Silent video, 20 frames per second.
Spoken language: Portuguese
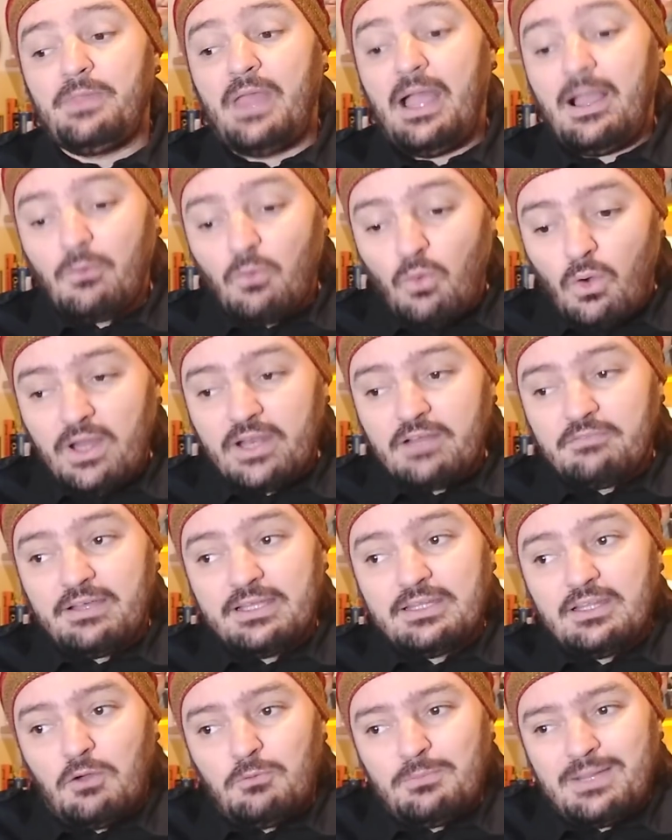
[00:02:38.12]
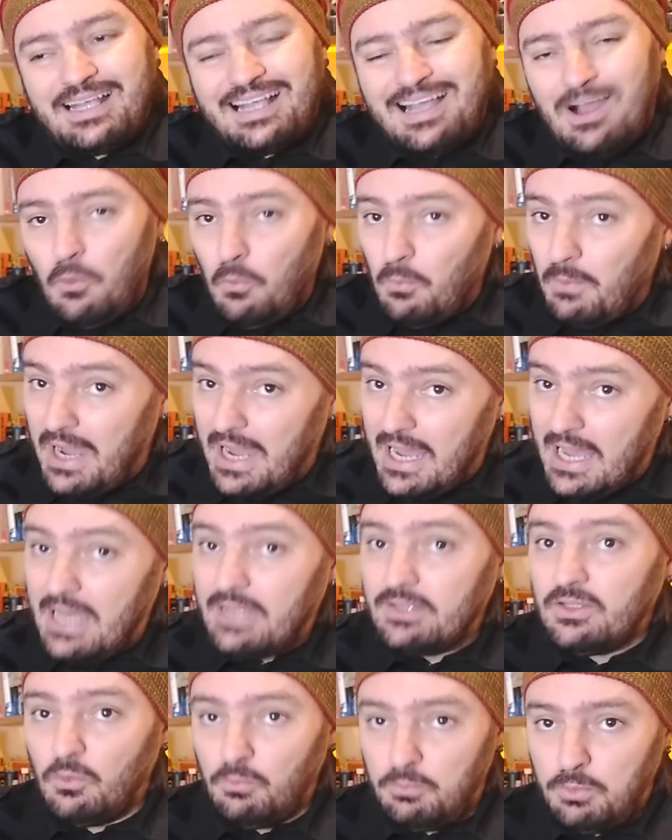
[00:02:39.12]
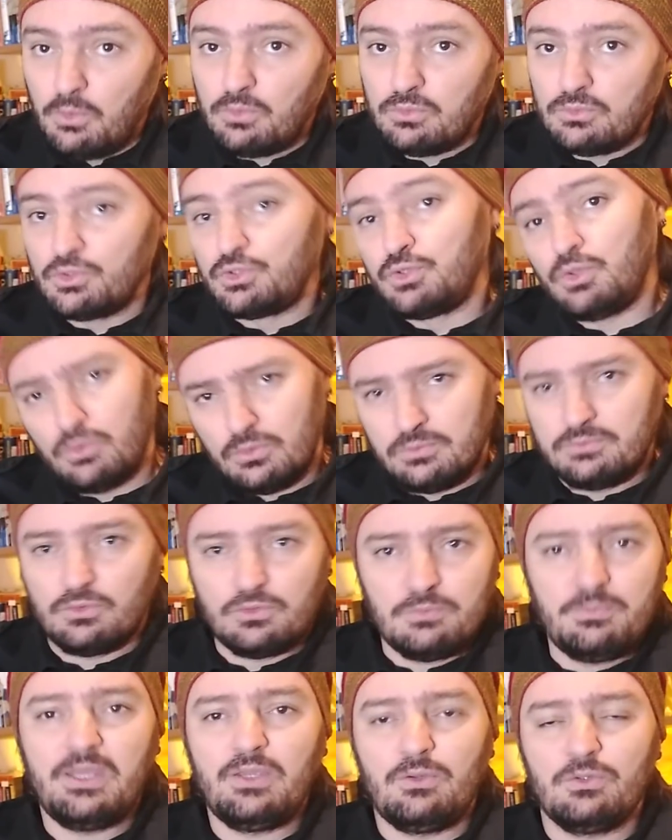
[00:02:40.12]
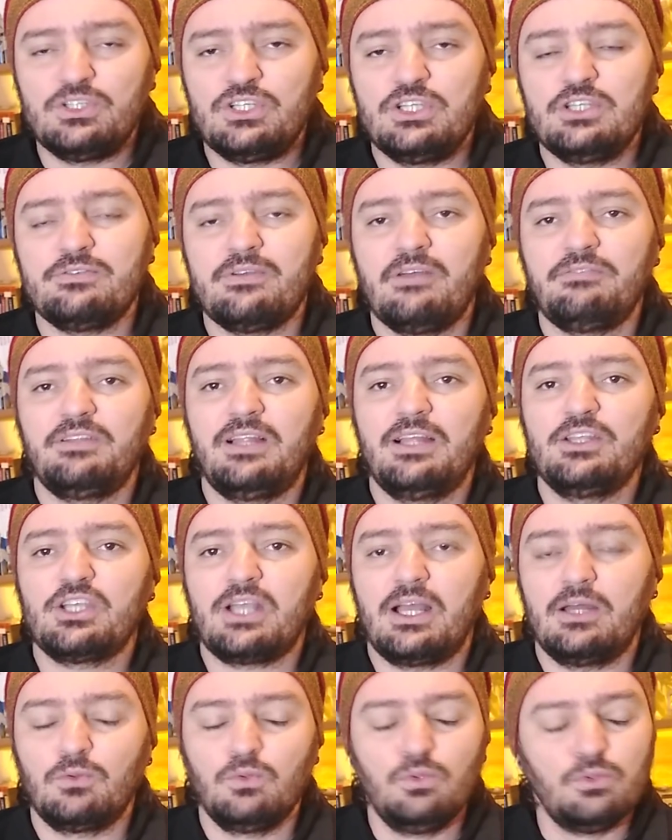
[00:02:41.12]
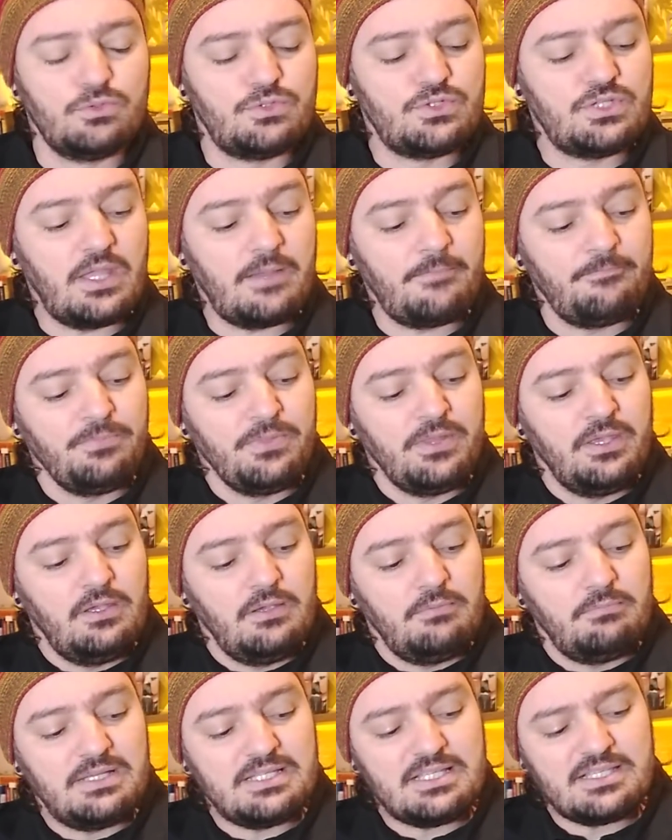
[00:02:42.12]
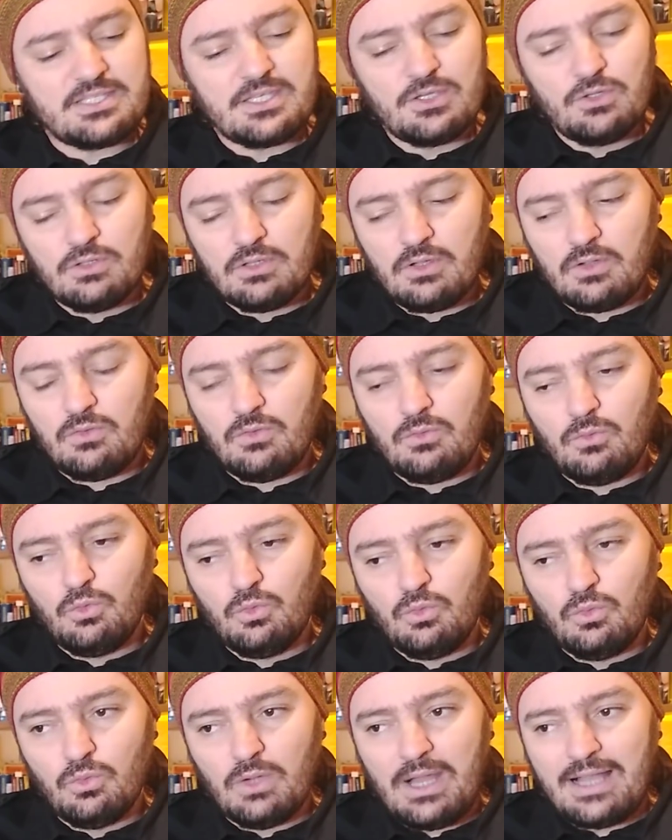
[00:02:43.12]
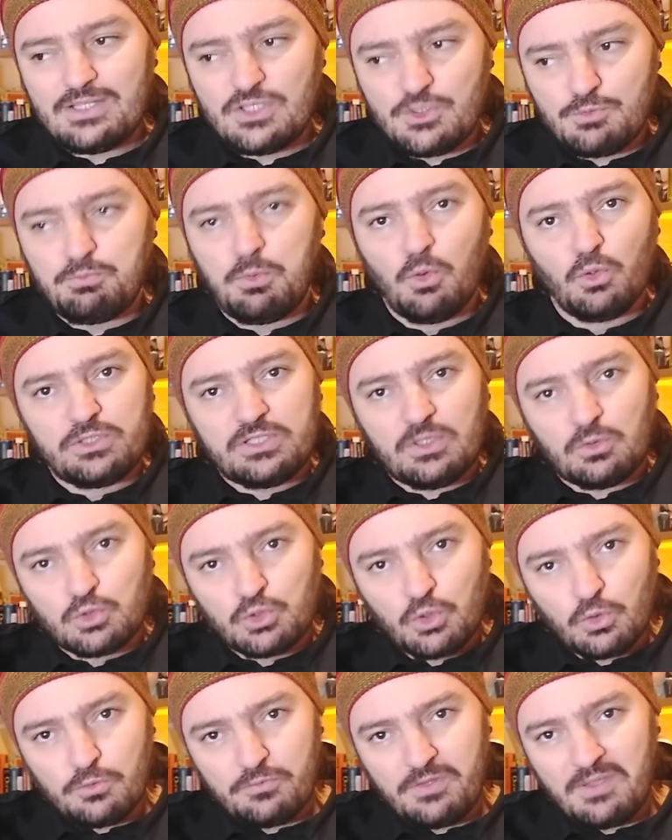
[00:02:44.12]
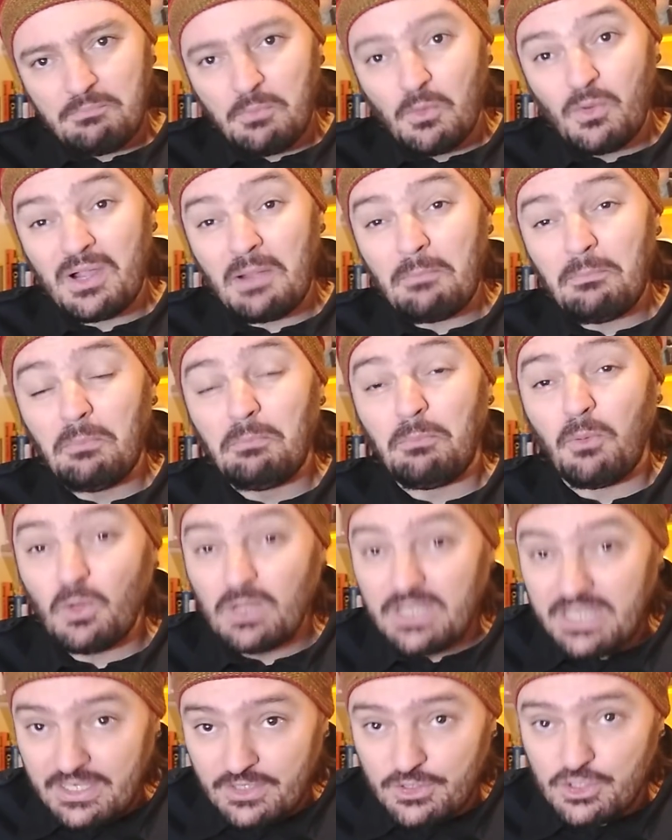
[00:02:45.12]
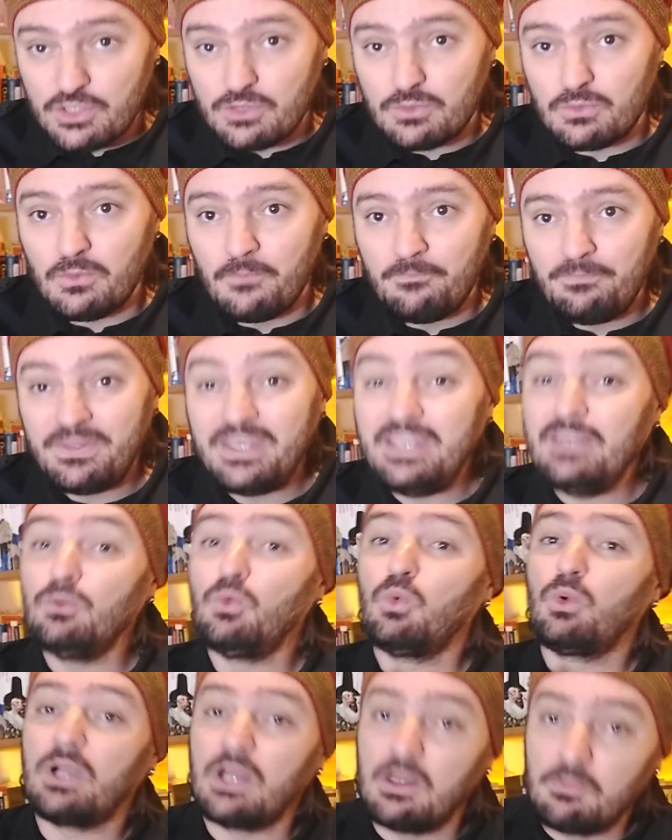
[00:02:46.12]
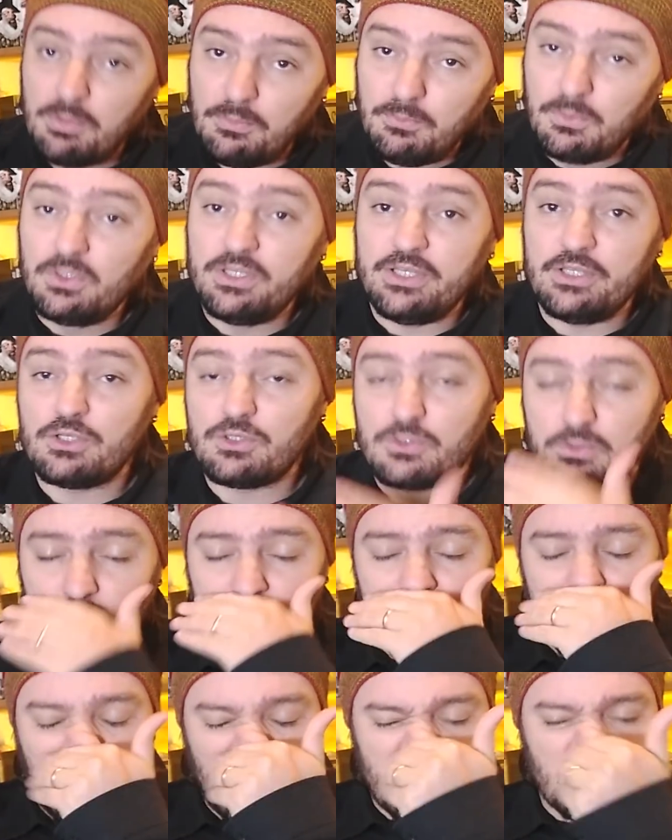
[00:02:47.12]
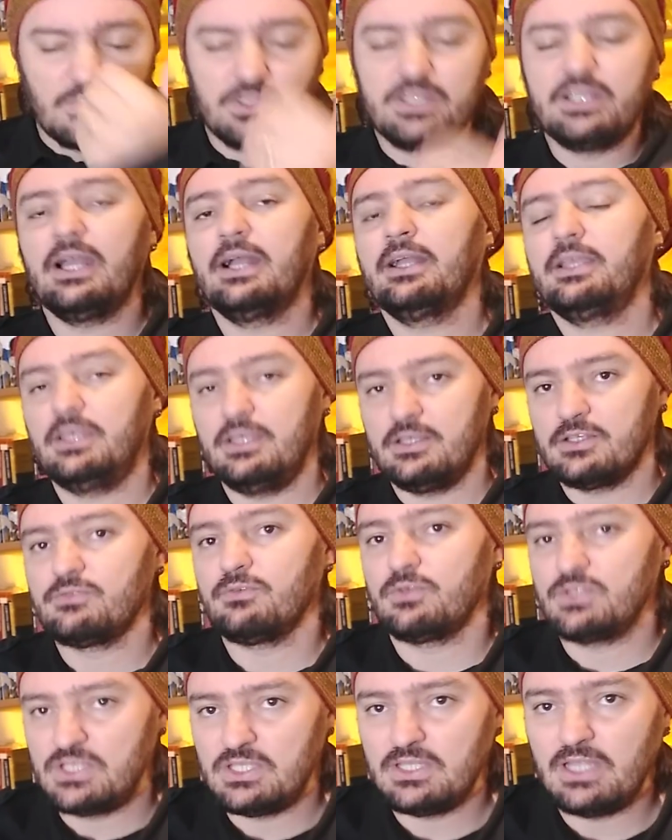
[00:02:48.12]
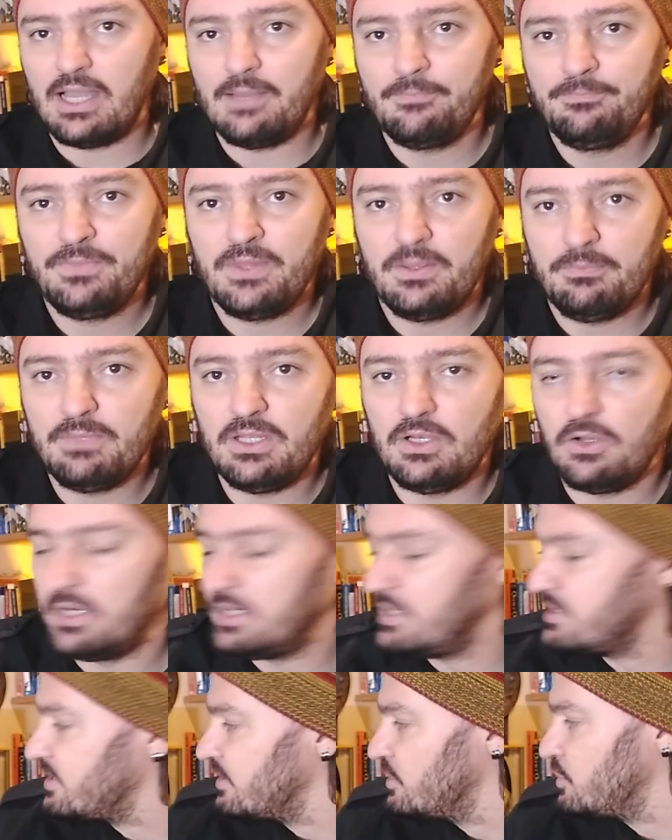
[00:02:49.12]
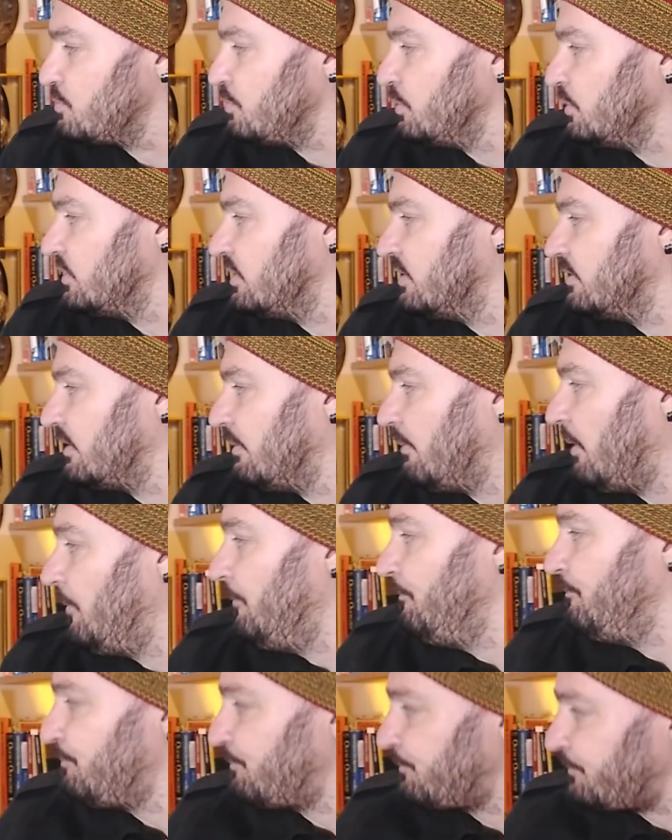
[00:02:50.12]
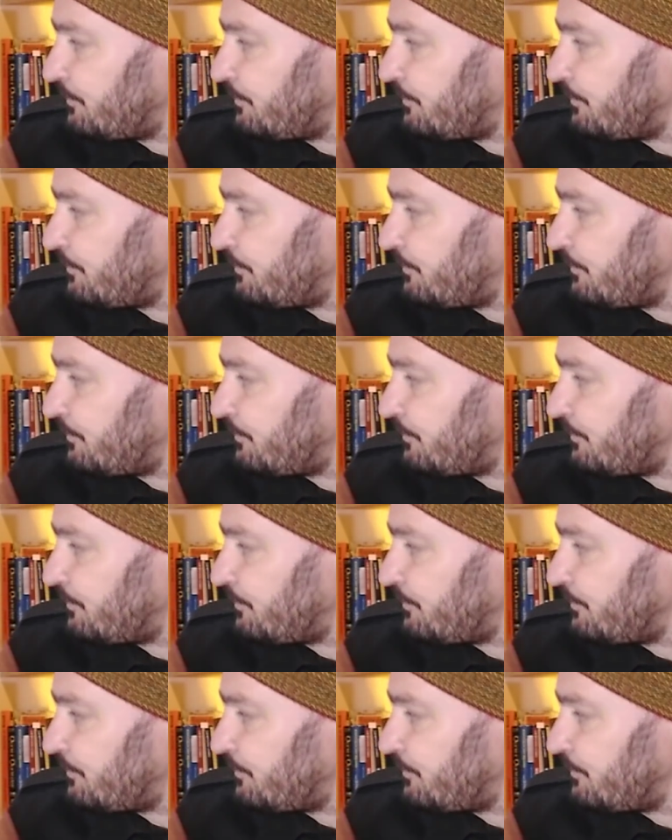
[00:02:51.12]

agora vai dar uma calmada um pouco no jogo. Tudo bem que hoje a gente vai falar de Canudos, né? Mas assim, a disputa, o jogo vem para o campo político. E no campo político, as oligarquias vão se dar melhor nessa disputa, tá bom?